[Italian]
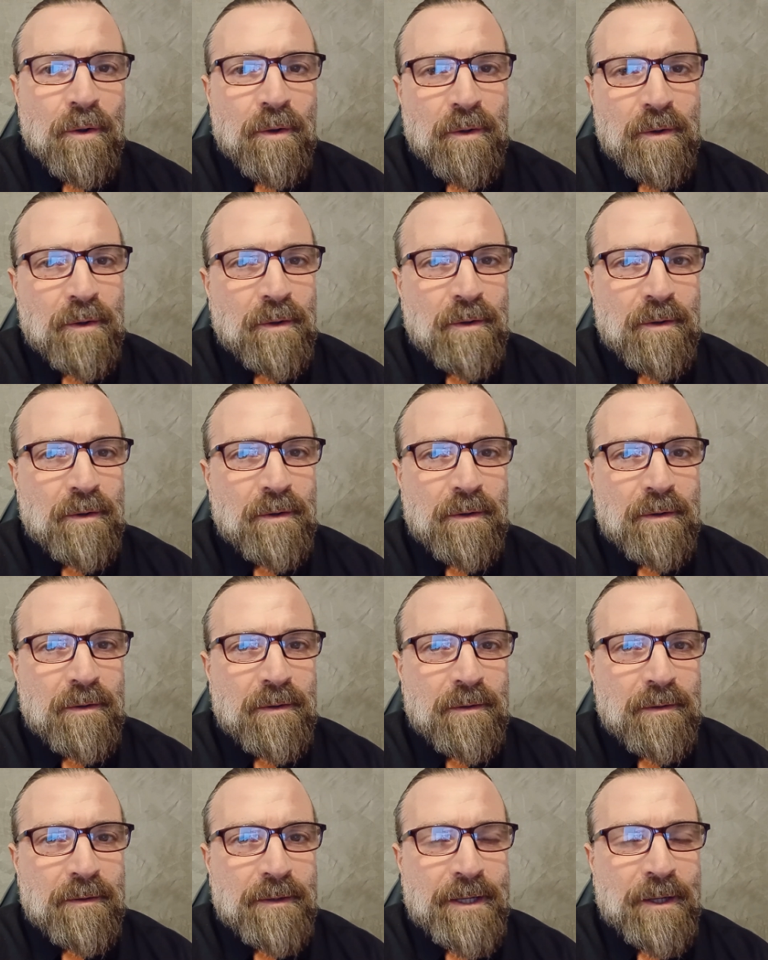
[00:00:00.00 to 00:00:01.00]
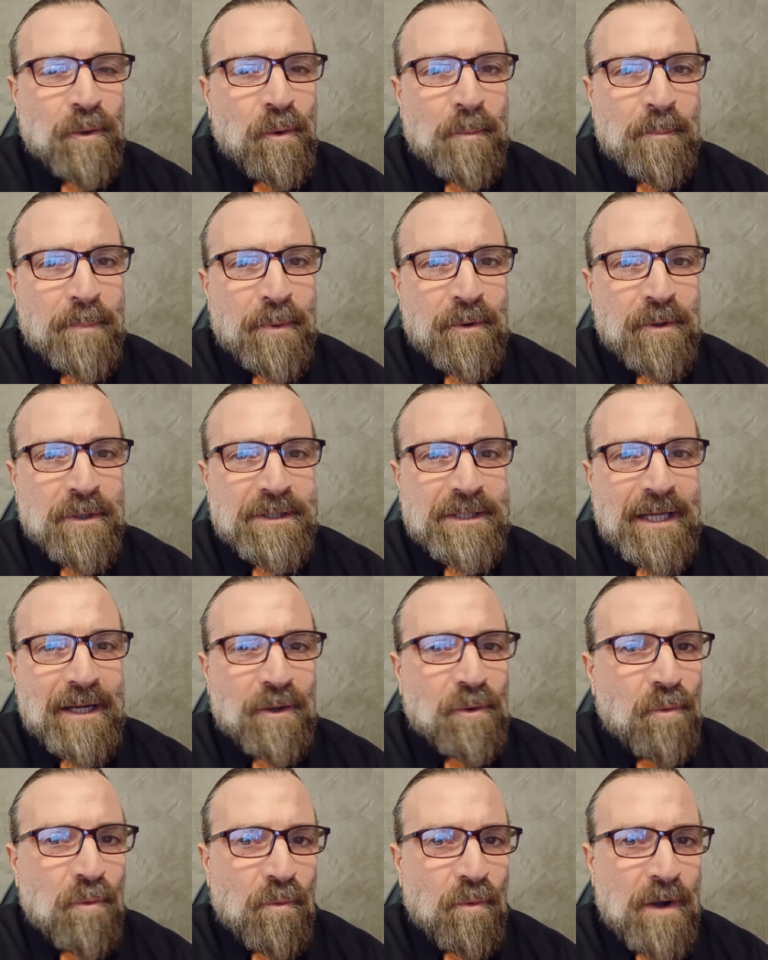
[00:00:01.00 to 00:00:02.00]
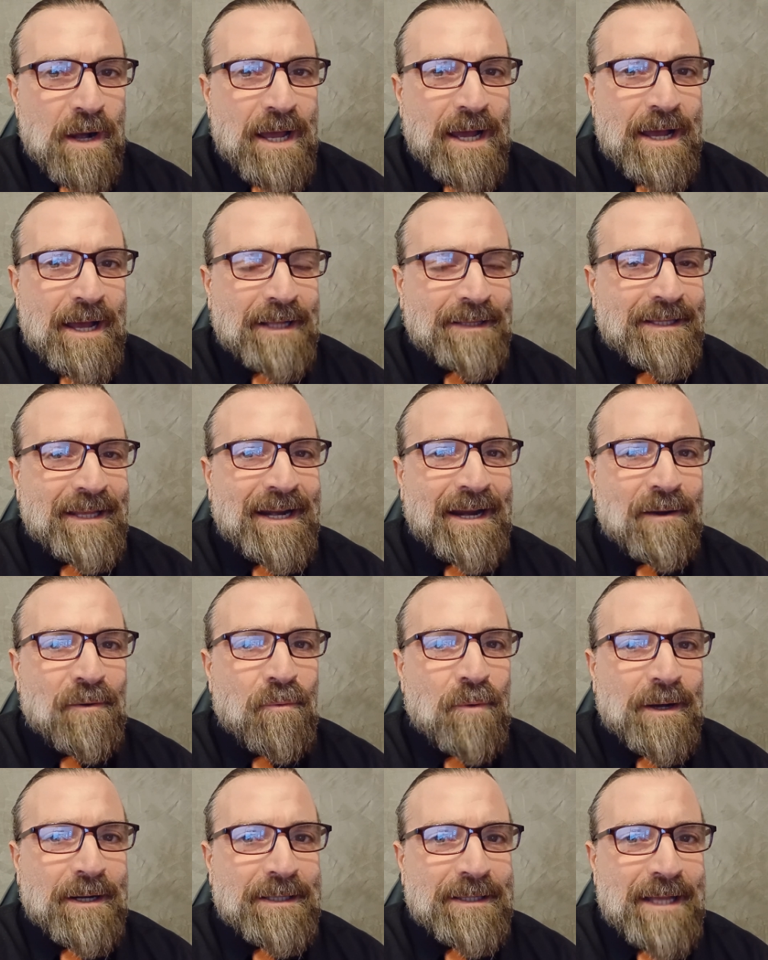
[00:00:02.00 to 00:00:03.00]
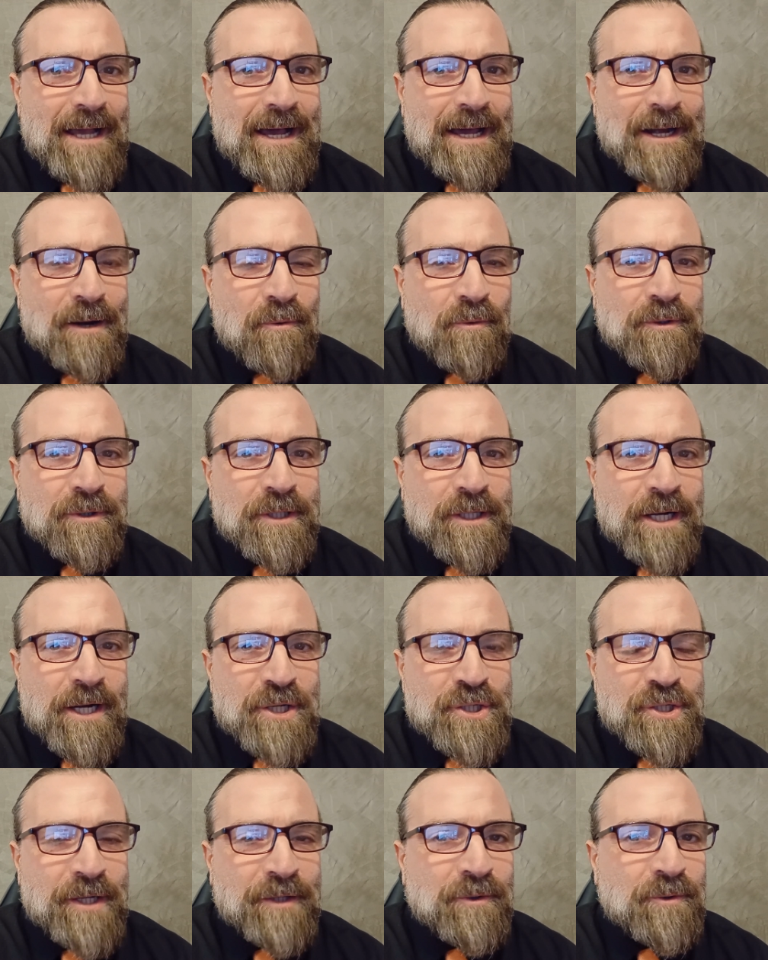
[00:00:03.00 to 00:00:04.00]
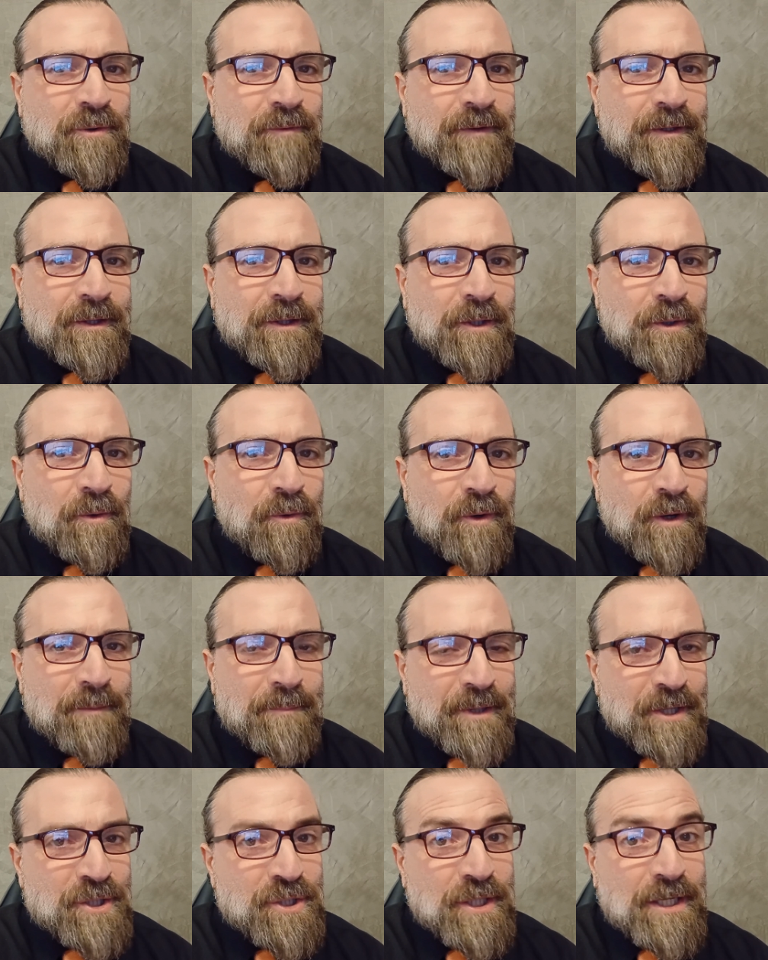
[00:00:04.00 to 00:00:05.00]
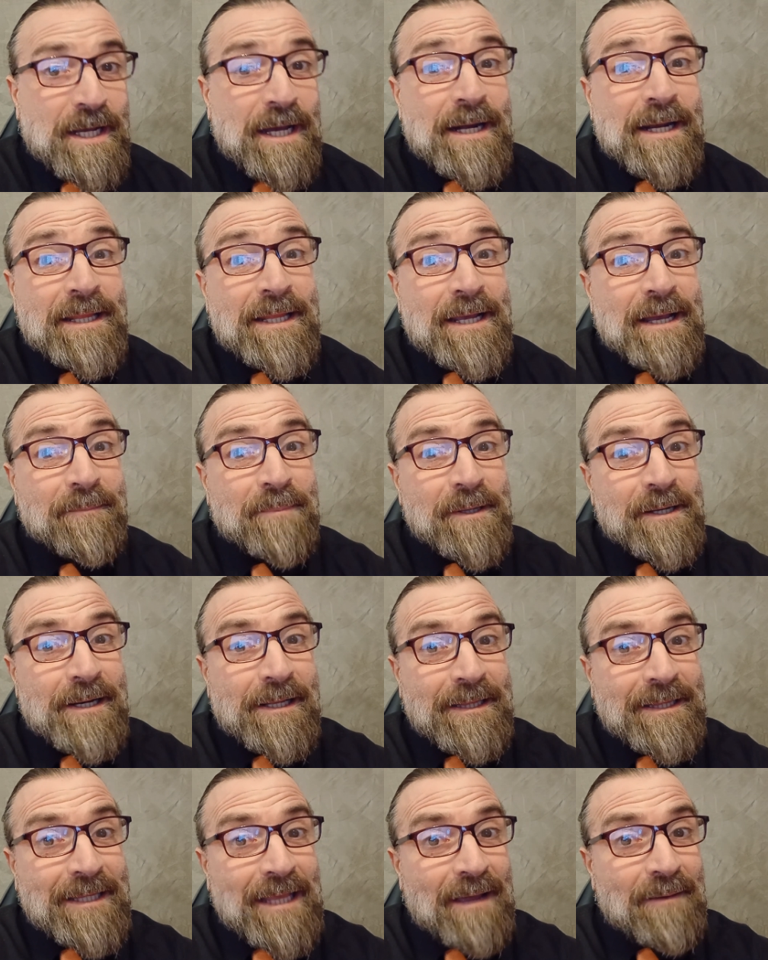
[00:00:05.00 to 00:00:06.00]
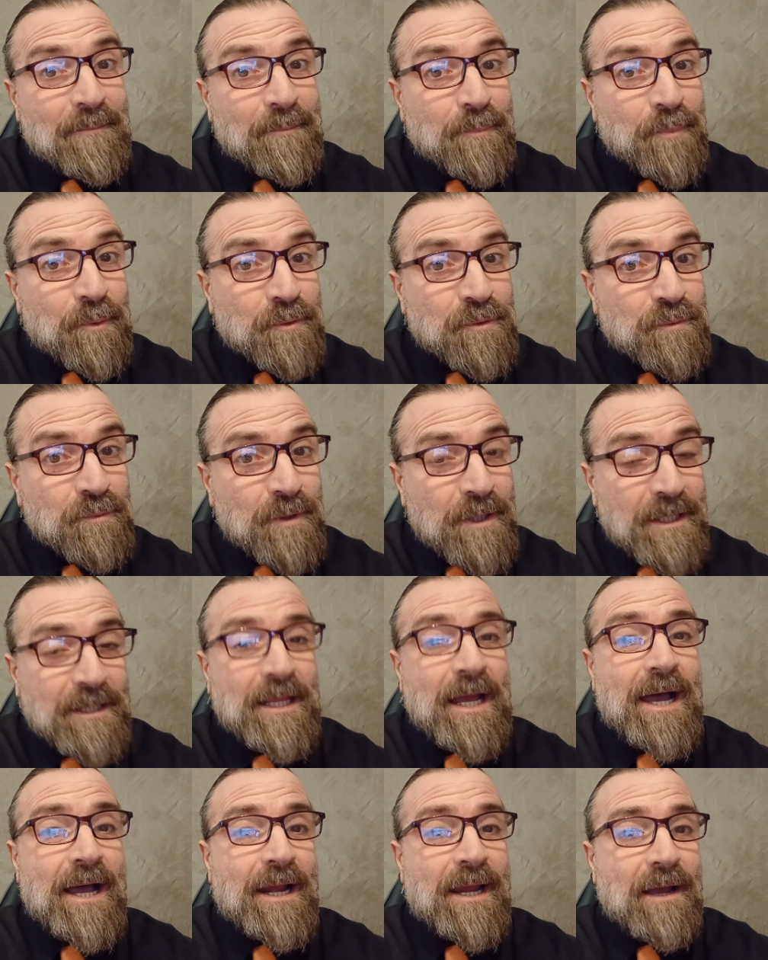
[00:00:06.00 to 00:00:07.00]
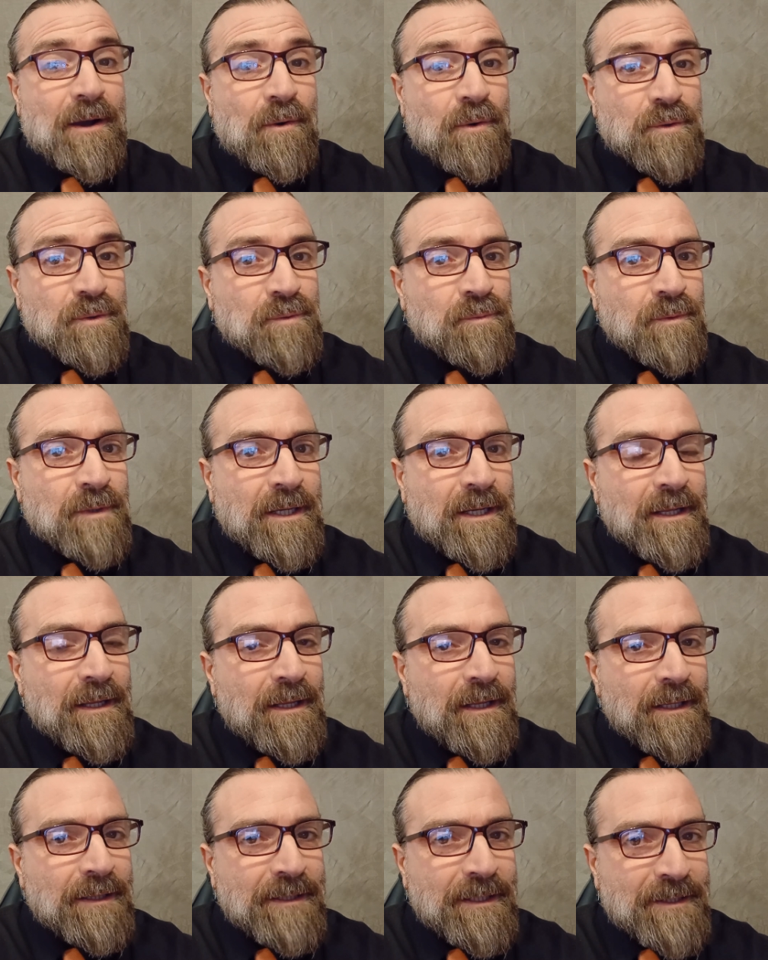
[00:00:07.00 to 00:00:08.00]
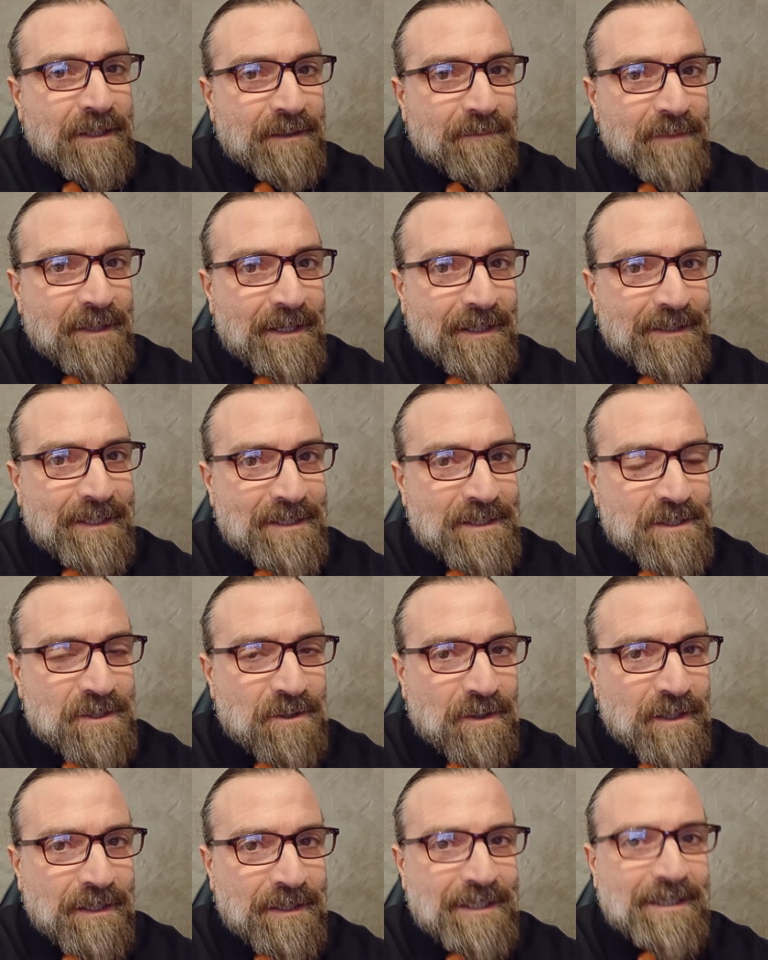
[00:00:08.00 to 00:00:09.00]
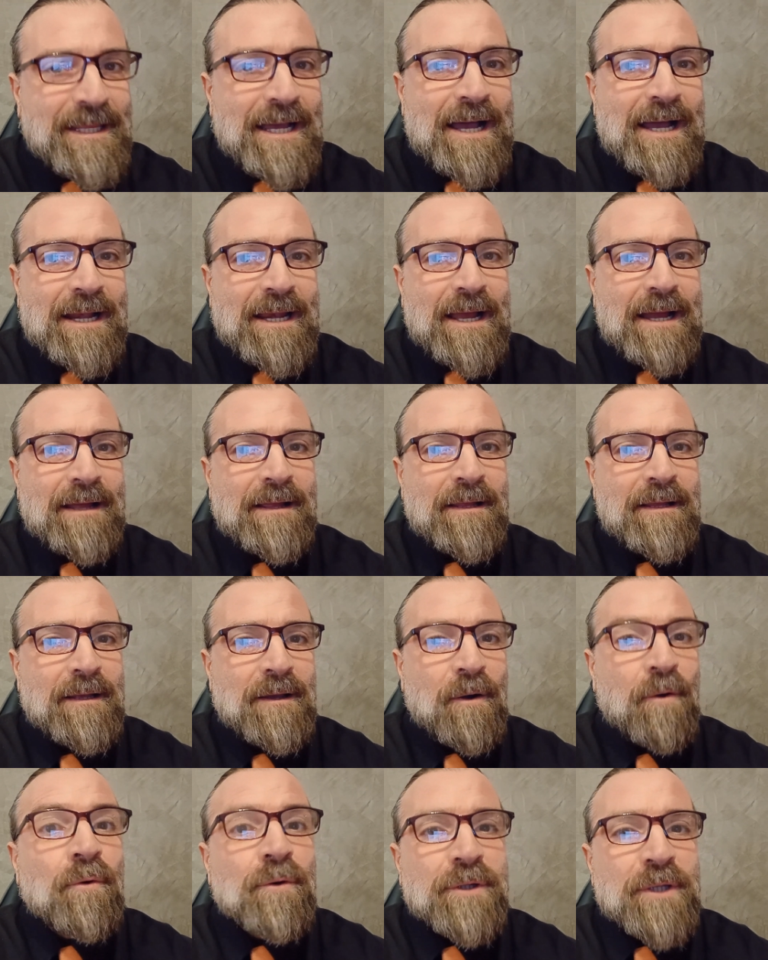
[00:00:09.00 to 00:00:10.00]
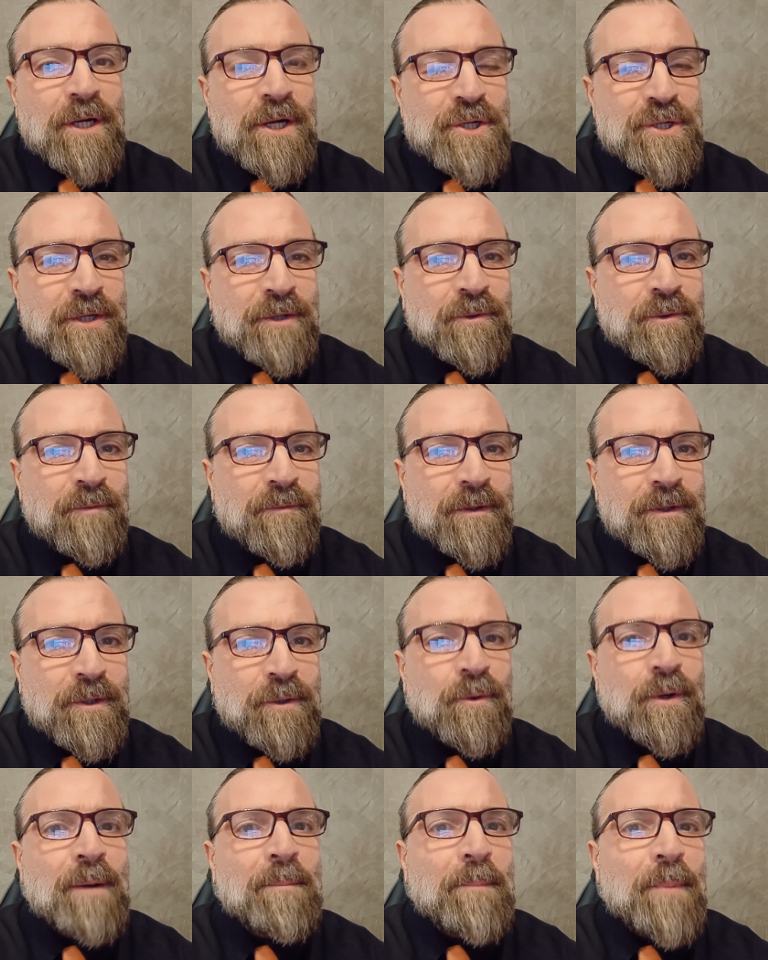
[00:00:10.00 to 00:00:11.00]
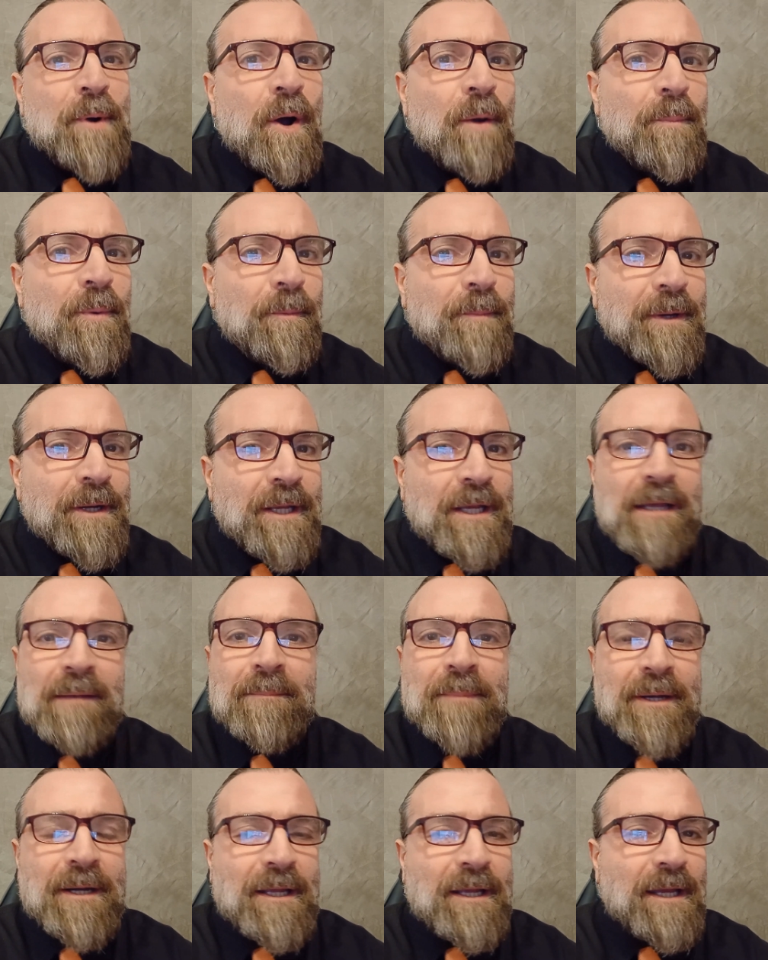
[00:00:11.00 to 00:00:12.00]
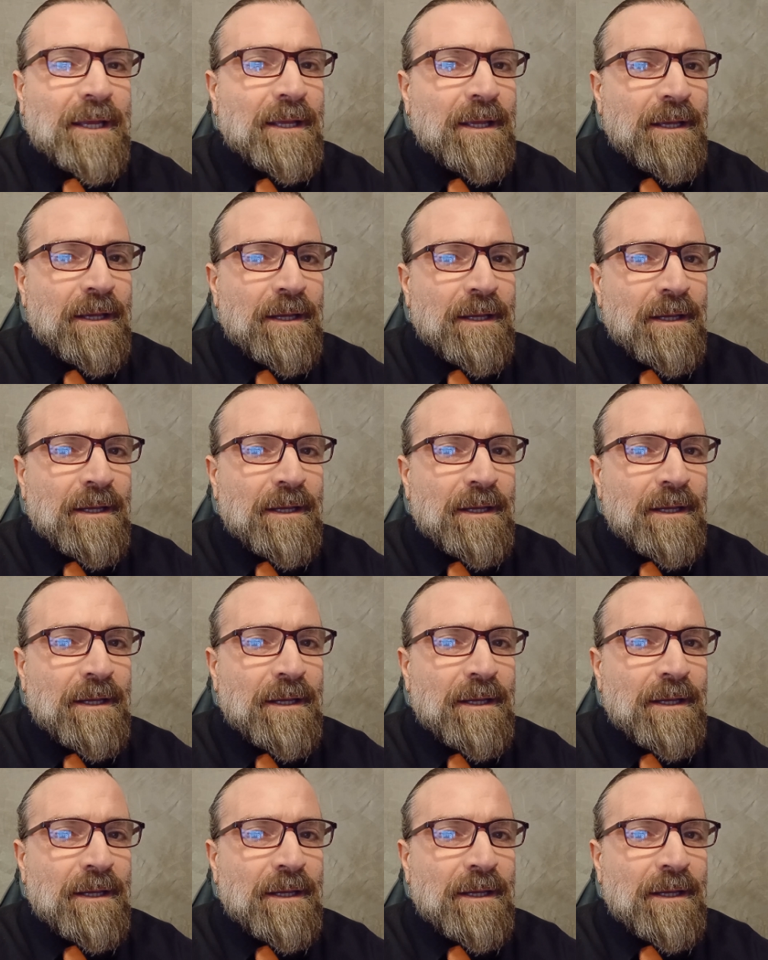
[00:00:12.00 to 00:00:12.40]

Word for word: eh, che non porta a nulla andare a guardare oltre le 120 ore per cercare di capire il tempo sull'Italia o su una determinata zona d'Italia oltre le 120 ore. Proprio perché? Perché